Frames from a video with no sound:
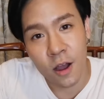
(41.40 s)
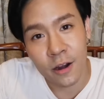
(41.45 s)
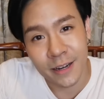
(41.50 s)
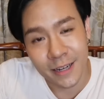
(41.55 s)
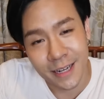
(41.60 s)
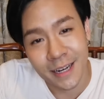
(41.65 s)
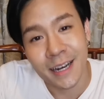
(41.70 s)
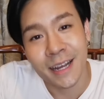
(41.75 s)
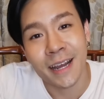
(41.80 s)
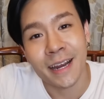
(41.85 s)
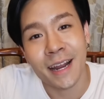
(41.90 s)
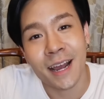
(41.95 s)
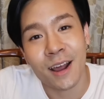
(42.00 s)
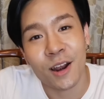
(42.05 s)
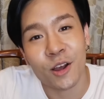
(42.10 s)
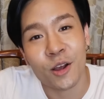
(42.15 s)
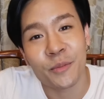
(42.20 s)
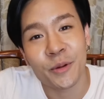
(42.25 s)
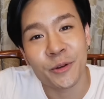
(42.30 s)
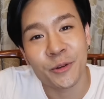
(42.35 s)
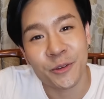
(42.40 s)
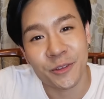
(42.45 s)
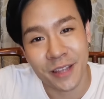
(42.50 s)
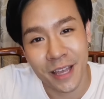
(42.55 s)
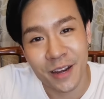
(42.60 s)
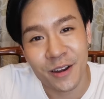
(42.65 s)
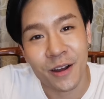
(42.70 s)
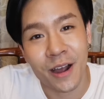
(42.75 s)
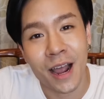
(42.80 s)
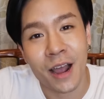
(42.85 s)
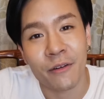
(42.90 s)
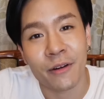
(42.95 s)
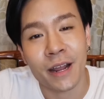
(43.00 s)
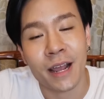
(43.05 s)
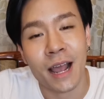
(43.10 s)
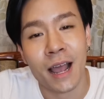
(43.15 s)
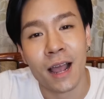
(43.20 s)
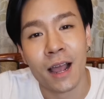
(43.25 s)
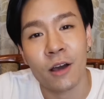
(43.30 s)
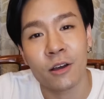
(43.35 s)
อนอื่นเลยนะคะเราก็มาดูเซตของเขา
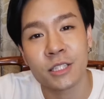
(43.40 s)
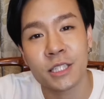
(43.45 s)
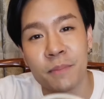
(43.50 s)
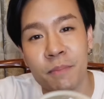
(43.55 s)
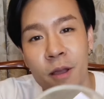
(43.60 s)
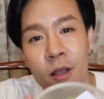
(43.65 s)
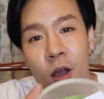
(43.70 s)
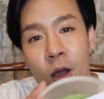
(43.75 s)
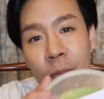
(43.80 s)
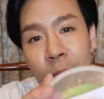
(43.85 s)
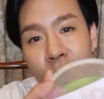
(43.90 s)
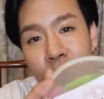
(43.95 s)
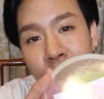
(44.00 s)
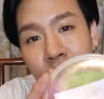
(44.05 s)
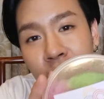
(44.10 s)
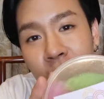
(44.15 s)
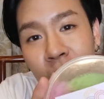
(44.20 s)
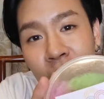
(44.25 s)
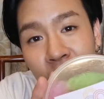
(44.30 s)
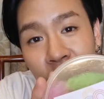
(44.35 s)
นะคะเขาจะประกอบไปด้วย